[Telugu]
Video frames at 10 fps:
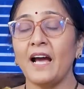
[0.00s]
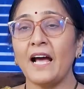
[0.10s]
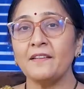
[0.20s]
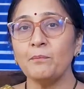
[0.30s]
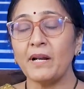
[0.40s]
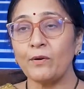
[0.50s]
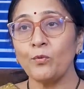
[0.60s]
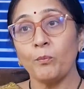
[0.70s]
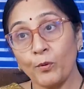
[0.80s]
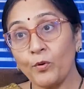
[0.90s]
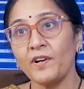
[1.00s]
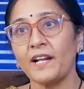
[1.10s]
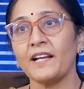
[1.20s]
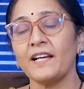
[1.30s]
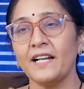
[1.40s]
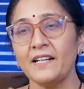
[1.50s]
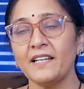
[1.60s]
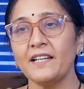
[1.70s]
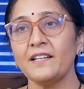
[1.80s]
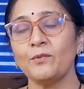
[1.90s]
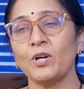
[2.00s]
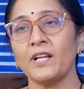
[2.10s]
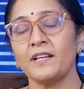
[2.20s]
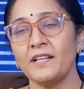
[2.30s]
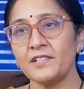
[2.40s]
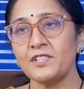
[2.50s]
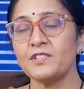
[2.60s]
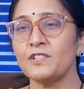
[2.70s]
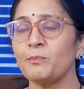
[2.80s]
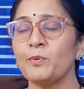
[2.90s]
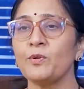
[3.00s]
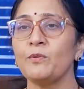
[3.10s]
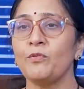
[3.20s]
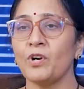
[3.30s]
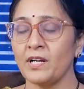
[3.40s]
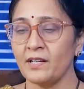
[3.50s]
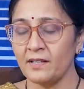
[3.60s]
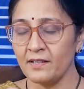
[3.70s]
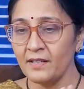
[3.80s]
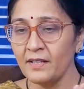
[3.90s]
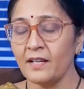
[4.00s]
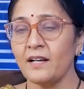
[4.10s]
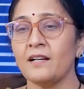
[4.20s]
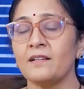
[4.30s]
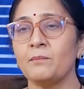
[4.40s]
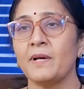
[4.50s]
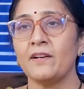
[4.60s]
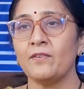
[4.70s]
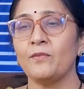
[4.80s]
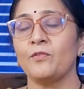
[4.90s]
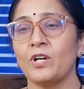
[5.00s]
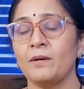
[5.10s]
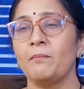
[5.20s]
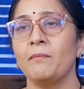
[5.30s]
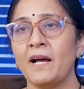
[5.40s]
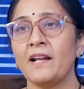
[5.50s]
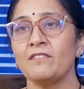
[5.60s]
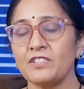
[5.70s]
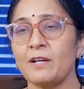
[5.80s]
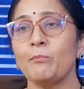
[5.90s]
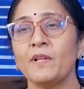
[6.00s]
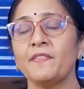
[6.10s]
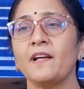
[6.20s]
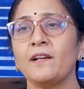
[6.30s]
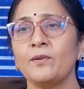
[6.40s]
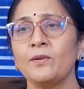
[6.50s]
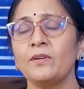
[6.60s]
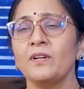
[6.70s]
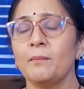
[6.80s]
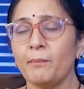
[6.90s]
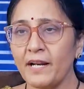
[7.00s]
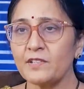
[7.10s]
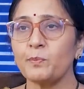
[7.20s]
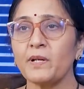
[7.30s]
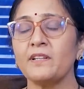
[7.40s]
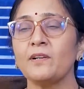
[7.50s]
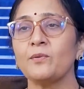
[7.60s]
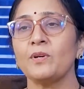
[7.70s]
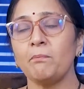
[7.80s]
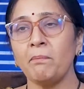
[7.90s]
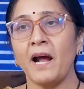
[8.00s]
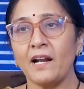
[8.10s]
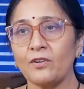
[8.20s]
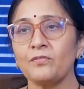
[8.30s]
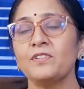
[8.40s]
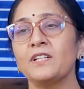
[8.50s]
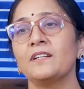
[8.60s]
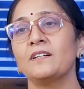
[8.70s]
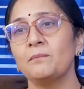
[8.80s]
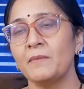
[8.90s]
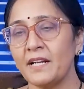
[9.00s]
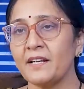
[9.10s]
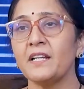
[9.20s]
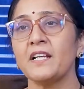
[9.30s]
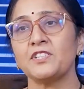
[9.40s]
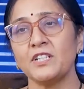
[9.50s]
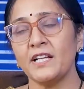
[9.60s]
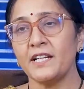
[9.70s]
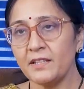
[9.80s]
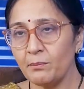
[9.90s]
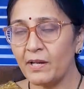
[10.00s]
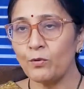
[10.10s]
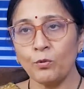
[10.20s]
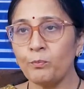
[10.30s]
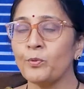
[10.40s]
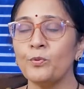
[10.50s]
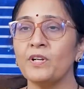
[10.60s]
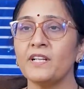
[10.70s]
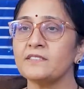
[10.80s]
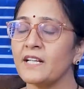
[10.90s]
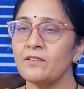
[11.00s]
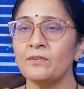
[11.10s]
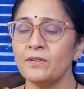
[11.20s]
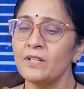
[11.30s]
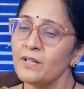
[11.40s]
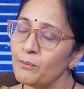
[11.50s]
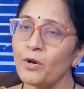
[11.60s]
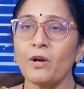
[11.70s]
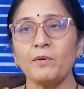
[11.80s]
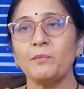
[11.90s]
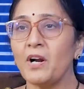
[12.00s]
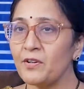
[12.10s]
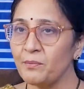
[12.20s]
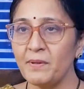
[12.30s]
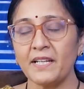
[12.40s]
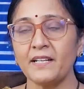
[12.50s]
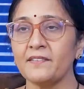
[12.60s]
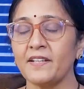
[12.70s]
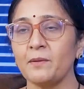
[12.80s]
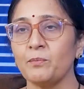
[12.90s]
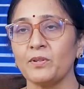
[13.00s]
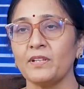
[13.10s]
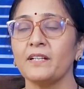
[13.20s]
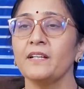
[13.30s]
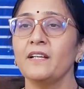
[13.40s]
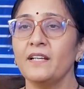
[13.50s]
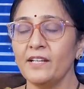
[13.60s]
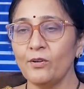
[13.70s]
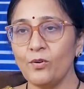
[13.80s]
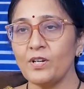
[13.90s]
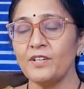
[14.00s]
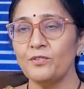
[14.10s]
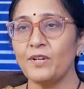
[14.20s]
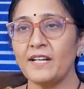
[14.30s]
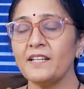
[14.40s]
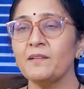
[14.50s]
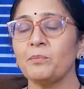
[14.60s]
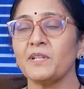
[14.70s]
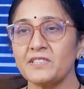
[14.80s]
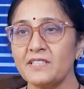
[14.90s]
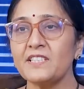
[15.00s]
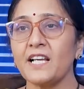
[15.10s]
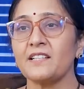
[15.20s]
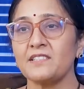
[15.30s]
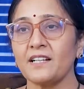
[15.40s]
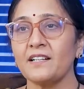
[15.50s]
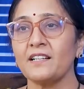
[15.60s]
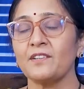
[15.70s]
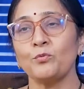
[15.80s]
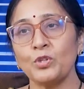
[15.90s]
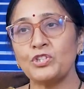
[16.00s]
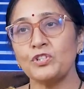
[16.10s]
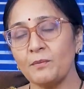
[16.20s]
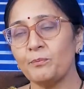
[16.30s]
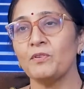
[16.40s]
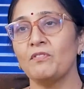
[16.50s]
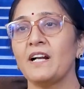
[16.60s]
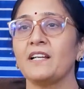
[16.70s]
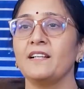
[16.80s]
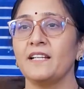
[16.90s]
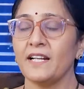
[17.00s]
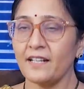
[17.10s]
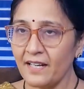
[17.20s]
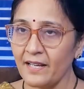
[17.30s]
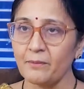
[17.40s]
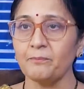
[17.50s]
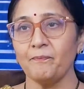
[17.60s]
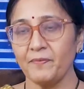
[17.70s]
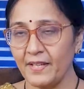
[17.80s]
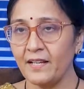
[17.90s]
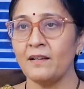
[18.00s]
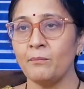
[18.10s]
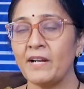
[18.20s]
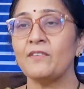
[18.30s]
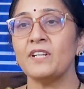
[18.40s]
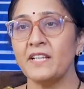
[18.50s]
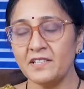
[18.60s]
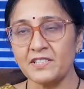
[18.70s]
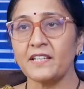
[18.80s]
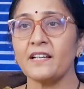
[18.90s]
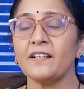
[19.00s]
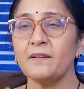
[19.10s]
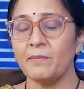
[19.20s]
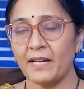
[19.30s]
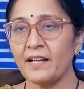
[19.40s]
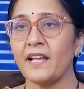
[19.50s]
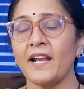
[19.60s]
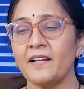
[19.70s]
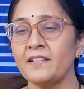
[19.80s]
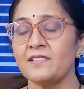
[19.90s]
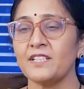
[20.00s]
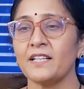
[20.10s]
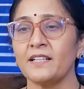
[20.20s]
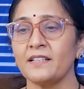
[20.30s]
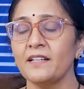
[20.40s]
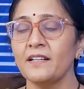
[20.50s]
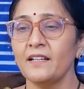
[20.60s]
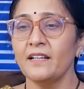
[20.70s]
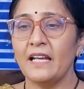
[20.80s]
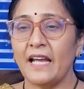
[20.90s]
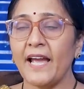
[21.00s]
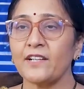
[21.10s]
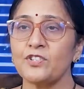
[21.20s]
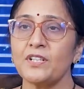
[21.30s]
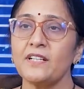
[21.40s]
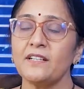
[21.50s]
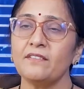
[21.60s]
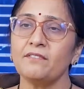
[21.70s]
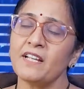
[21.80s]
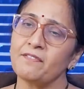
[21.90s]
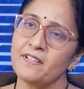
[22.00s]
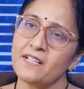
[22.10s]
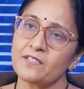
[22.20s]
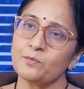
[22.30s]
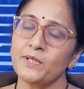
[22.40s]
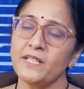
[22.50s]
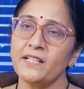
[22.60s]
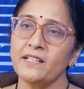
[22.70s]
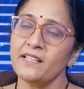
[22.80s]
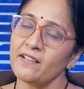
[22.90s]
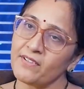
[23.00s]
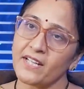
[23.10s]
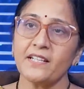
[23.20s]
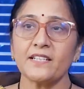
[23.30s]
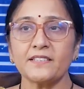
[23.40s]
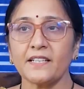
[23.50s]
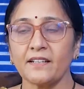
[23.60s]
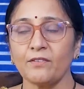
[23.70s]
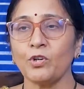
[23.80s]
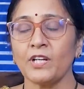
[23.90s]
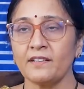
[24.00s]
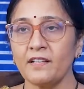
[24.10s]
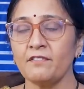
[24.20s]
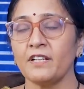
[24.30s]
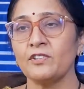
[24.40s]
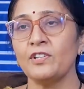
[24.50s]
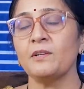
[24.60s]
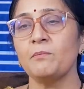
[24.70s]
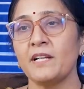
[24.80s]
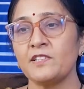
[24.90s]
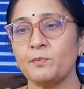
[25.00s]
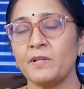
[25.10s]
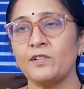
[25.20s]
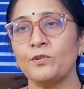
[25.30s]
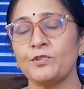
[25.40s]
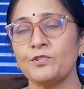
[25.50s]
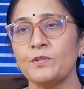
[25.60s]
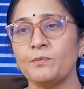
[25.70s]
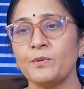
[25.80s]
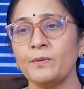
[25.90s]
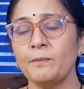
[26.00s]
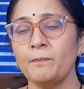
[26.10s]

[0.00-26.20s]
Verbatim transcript: అది మనం ఒప్పుకోగలగాలి అంటే ఏంటి ఒక రిలేషన్షిప్లో ఒక మనం ఒక మానవ సంబంధాల్లో మనస్పర్ధలు కూడా పార్ట్ ఆఫ్ ద మన రిలేషన్ అనేది మనం ఒప్పుకుంటే సగం ప్రాబ్లం ఆటోమేటిక్గా తగ్గిపోద్ది ఇంకోటి నువ్వు అడిగిన ప్రశ్న చాలా చక్కటిది వచ్చినప్పుడు వాటిని ఎట్లా మనం డీల్ చేయాలి అట్లా హ్యాండిల్ చేయాలి యాక్చువల్గా వైఫ్ అండ్ హస్బెండ్ ఏంటి ఎవరైనా సరే ఒక ఇద్దరు వ్యక్తులకి మనస్పర్ధలు వచ్చినప్పుడు